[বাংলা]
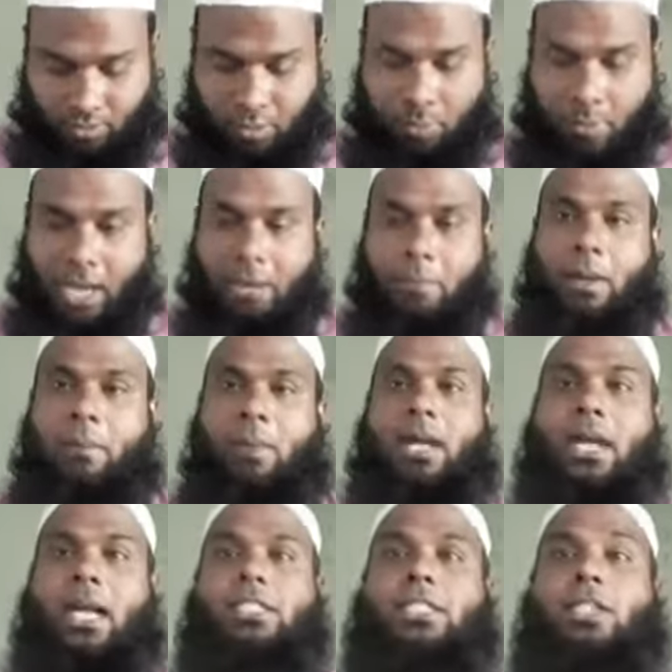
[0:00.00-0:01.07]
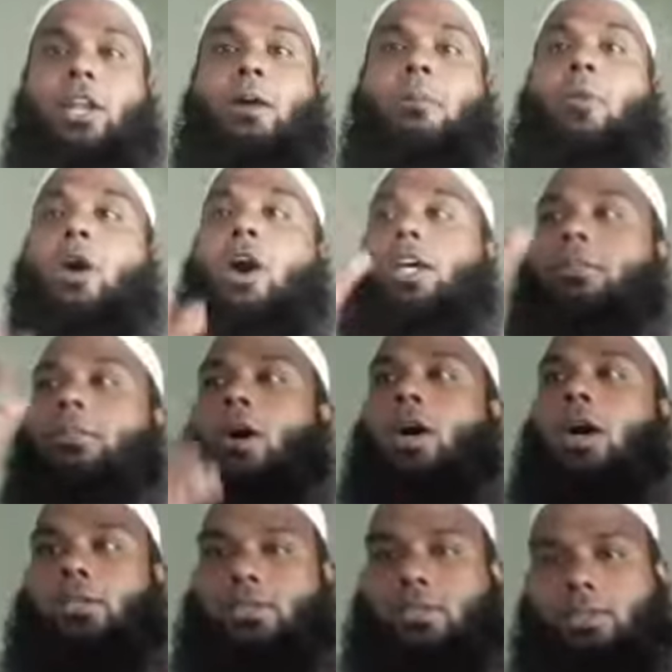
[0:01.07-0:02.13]
তো বাঘ মামা খাচ্ছে হলো মদ
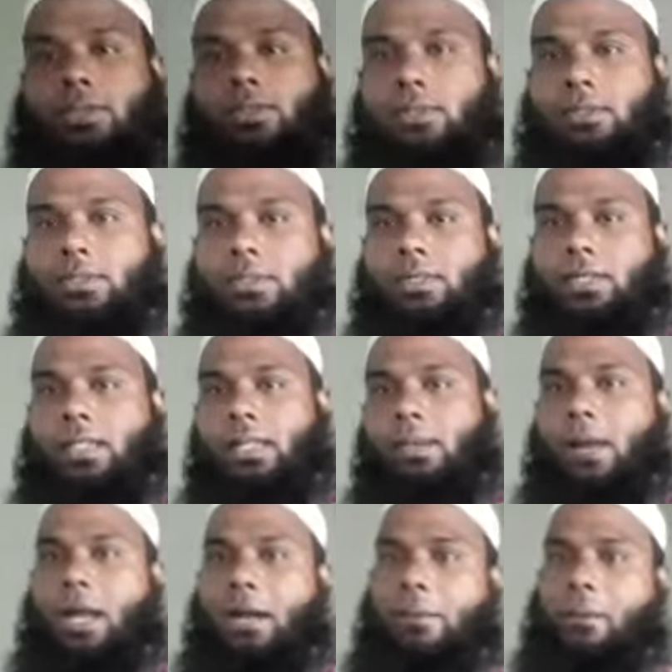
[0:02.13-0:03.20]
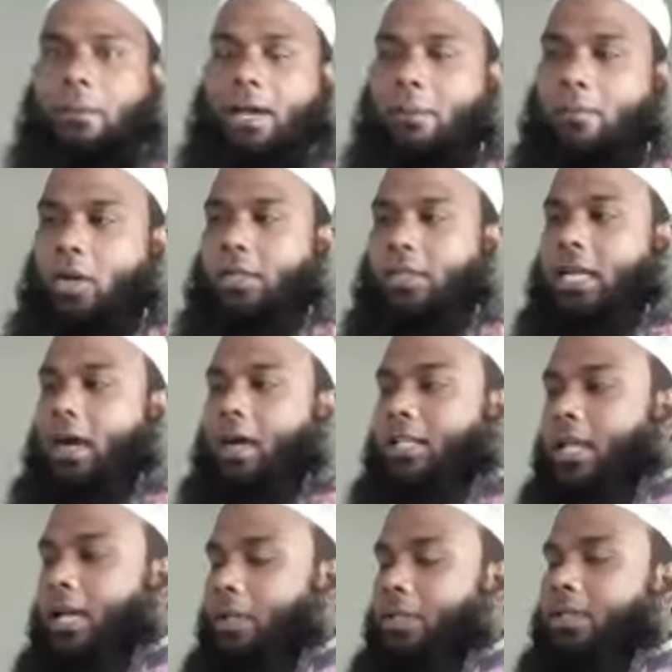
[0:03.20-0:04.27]
মদ তো বাঘ মামারে মদ খাওয়া
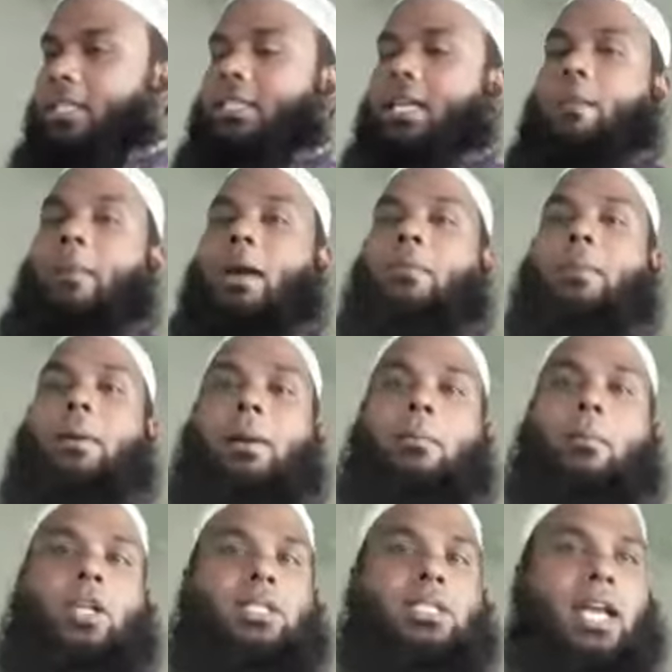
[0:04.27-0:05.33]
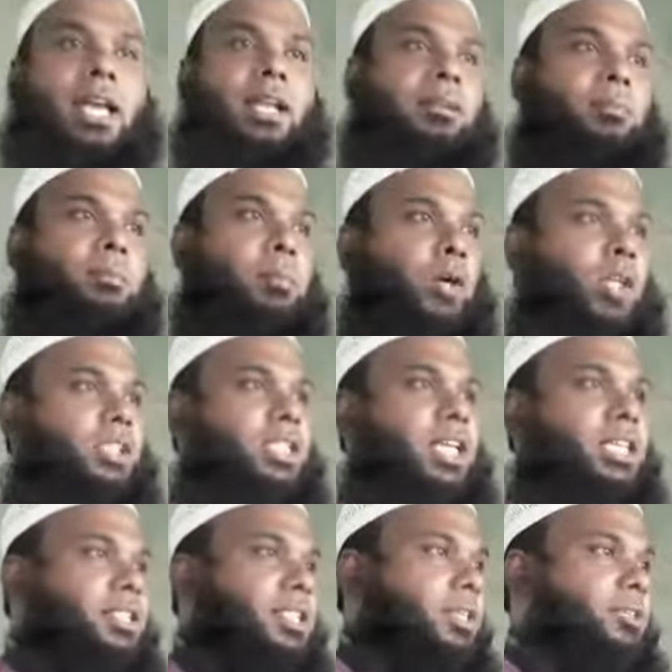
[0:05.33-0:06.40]
দেয় বলতে সেই বাঘ মামা মদ খান মদ
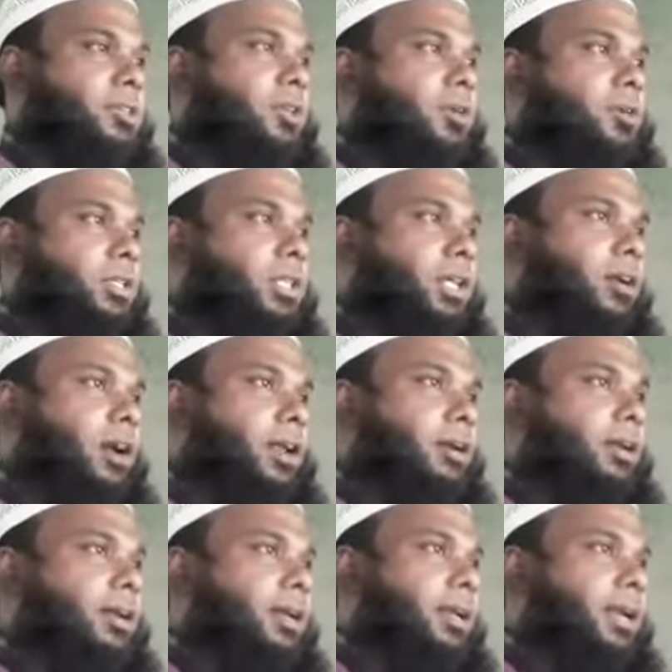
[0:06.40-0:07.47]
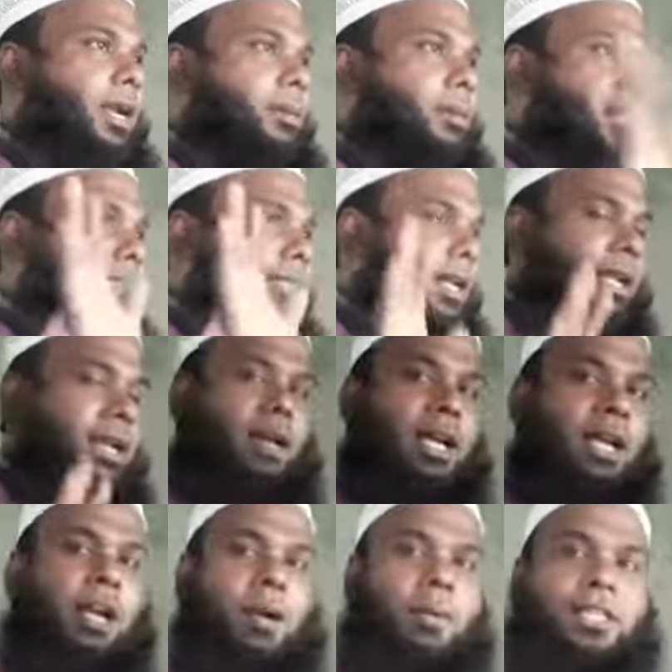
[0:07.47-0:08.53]
স্বাস্থ্যের জন্য ক্ষতিকর এটা বাদ দেন এগুলো
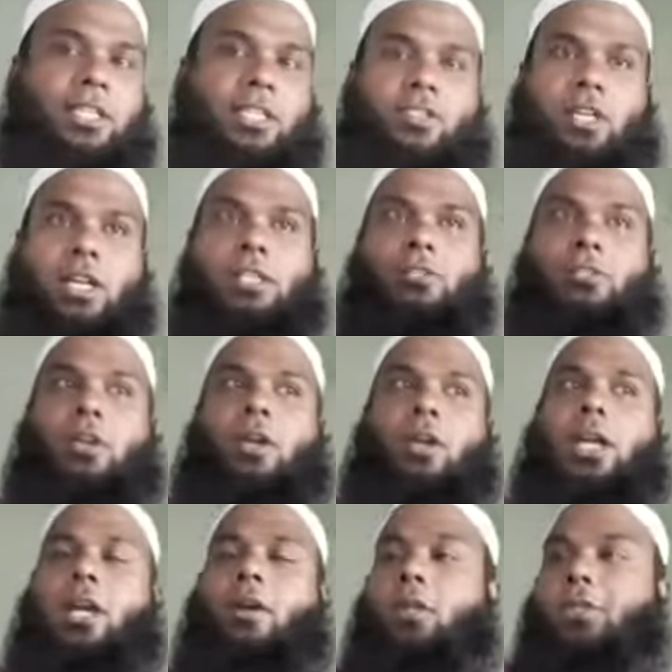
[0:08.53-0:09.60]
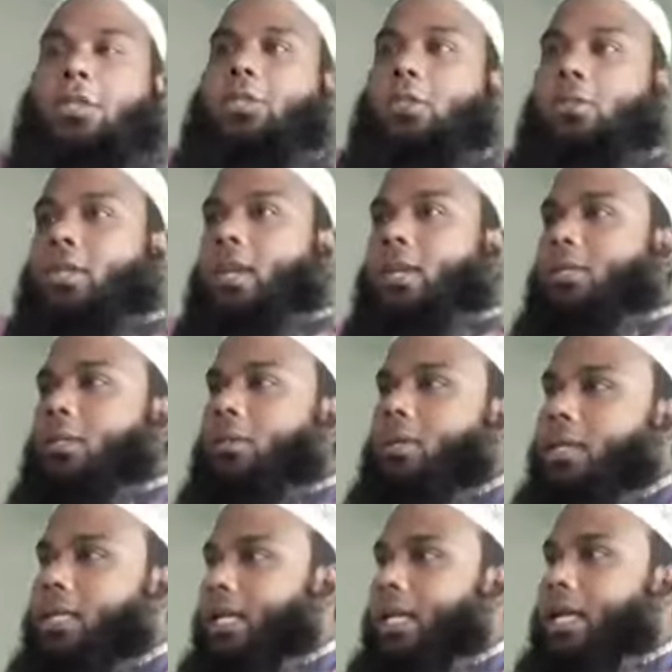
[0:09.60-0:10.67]
খাওয়া বাদ দেন চলেন জঙ্গলটা কত সুন্দর একটু
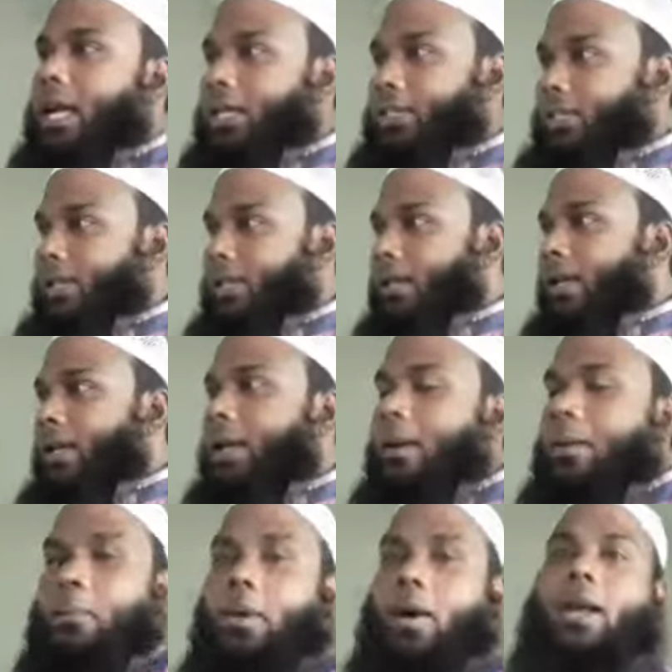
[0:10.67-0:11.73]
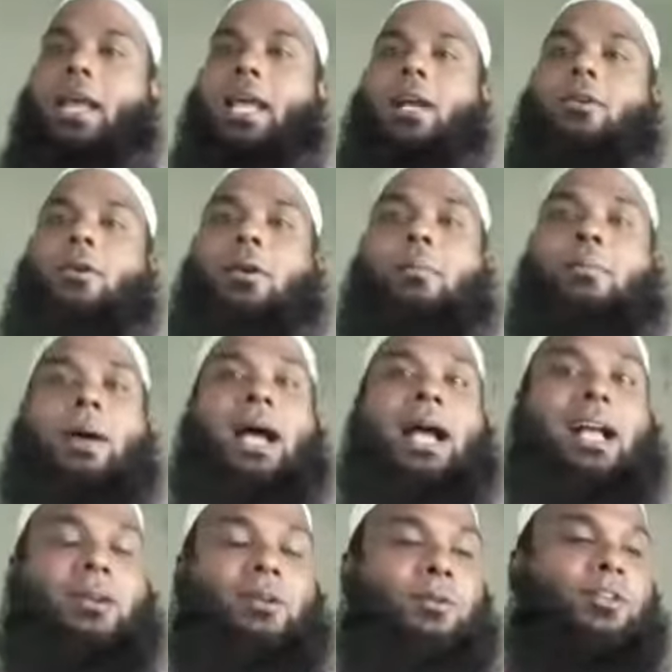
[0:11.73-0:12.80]
ঘুরে দেখে আসি পরে এখন
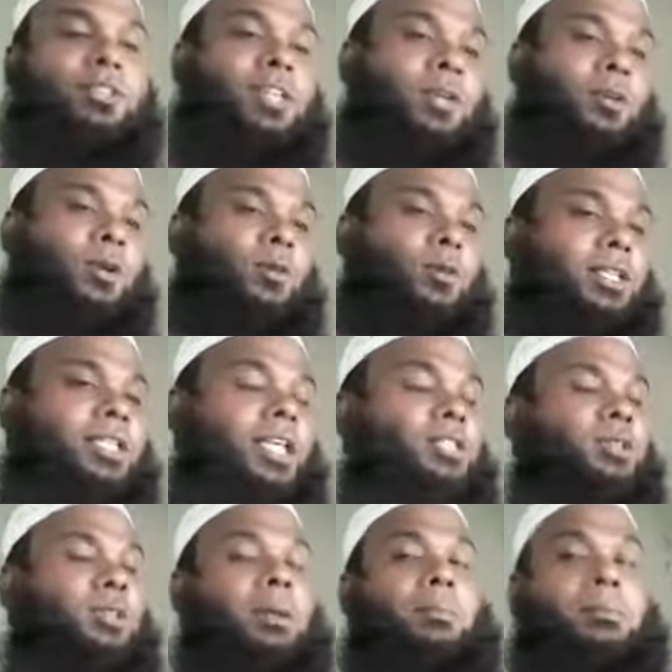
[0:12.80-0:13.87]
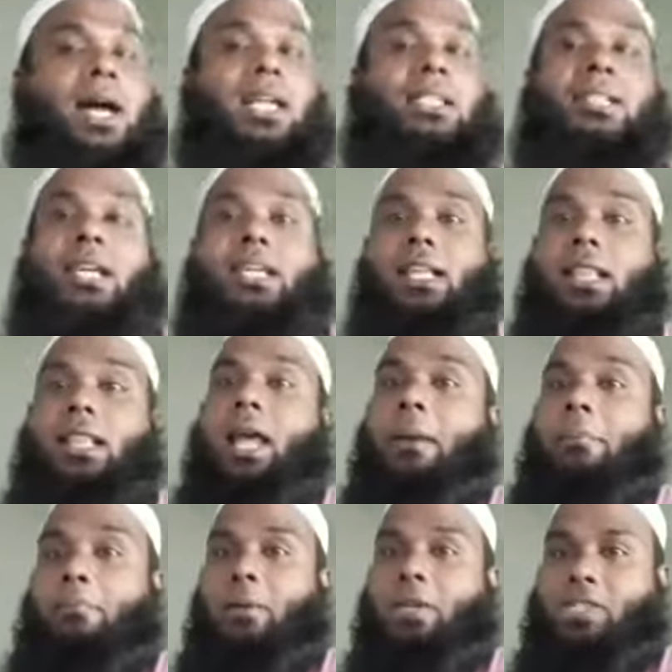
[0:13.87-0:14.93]
বাঘ করছে কি ওর কথা শুনে মারছে একটা
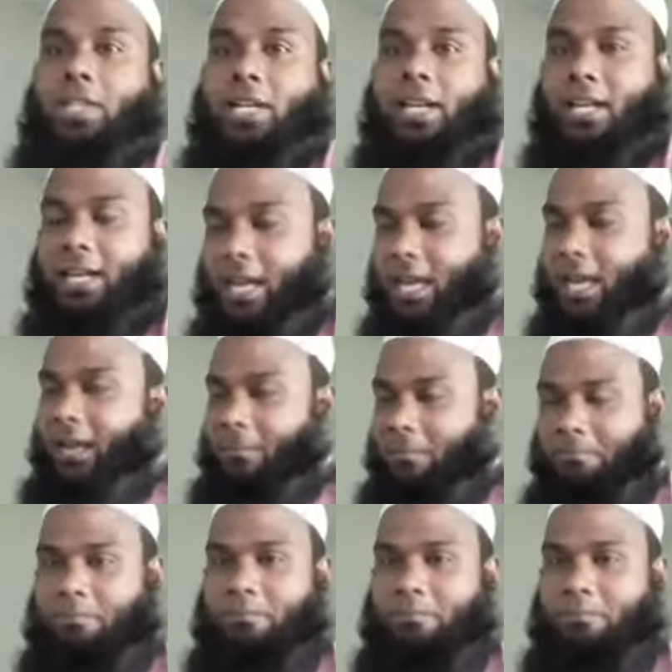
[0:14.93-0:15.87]
থাপ্পড় শিয়ালের গালে